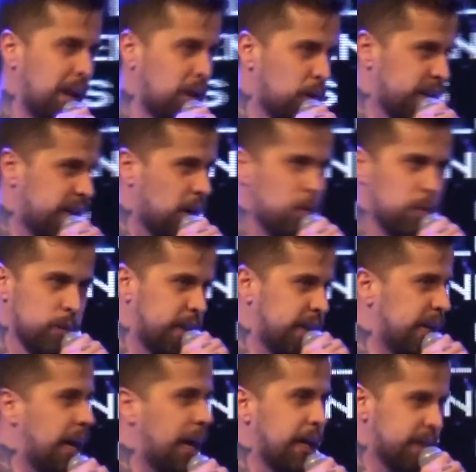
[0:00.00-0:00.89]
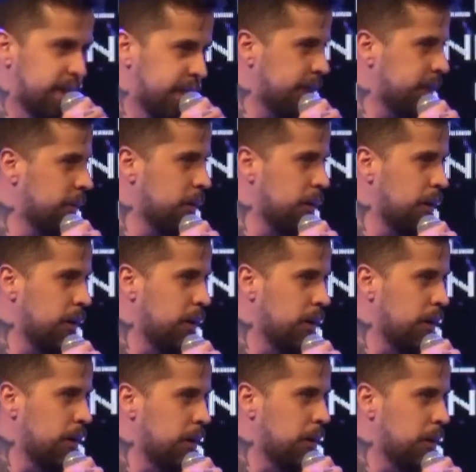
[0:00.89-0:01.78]
a nossa consciência,
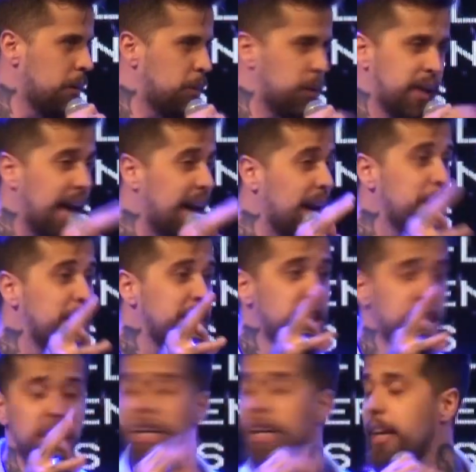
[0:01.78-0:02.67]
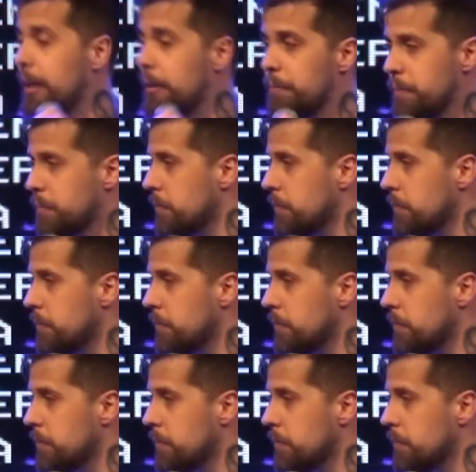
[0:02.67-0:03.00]
porque ela é mentira.